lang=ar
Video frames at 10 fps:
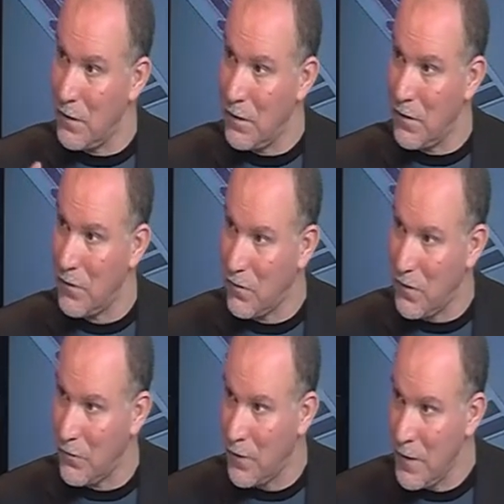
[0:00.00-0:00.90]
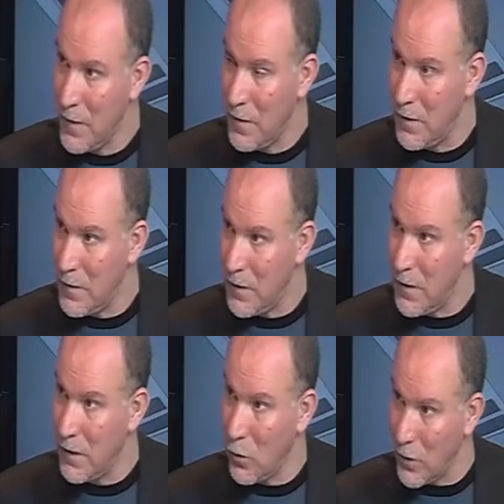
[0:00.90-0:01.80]
يهتف
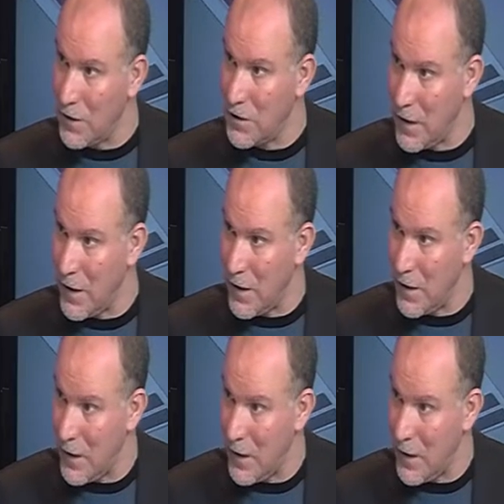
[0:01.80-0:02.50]
ليكول الجيريان